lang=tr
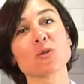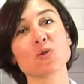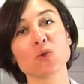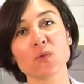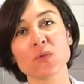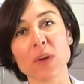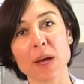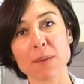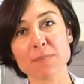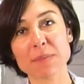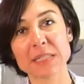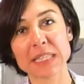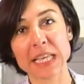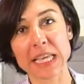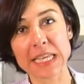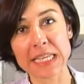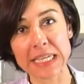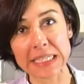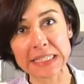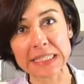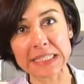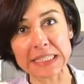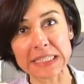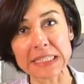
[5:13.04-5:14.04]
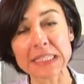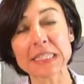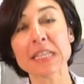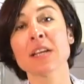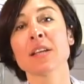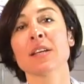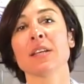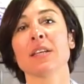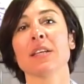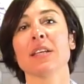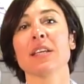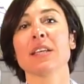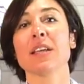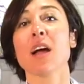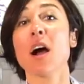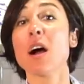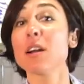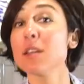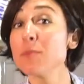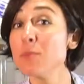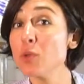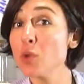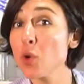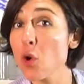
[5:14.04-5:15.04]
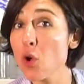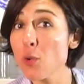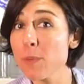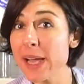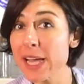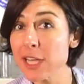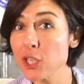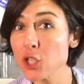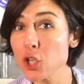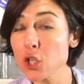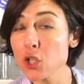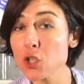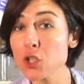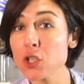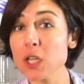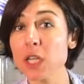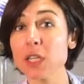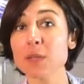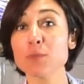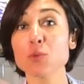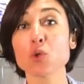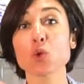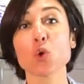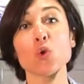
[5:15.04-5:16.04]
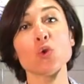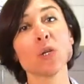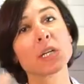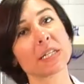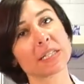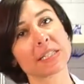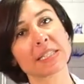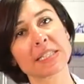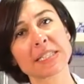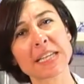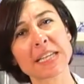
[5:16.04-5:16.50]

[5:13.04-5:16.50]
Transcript: lütfen bize yazın. E, yardımcı olmaya çalışalım. Sorularınızı